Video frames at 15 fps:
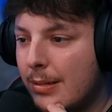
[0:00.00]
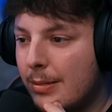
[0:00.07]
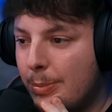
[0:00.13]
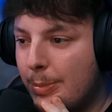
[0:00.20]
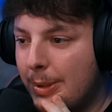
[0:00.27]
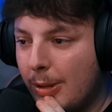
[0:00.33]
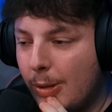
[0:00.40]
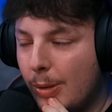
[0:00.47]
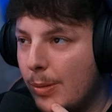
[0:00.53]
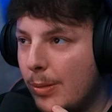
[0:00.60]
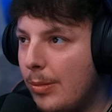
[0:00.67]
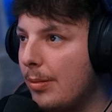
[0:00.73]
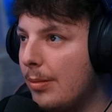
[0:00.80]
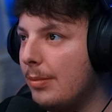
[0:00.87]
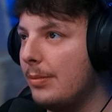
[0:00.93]
Meinst
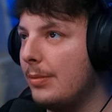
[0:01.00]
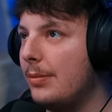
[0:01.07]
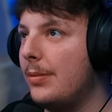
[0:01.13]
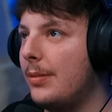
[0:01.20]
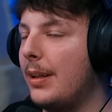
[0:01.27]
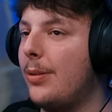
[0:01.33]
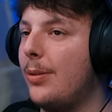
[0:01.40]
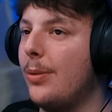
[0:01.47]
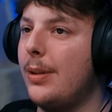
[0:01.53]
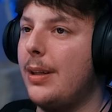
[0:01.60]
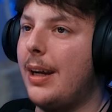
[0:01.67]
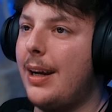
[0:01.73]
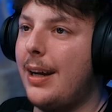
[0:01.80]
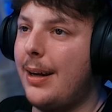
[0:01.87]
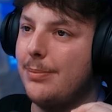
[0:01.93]
du... Ach so,
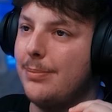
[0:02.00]
ja.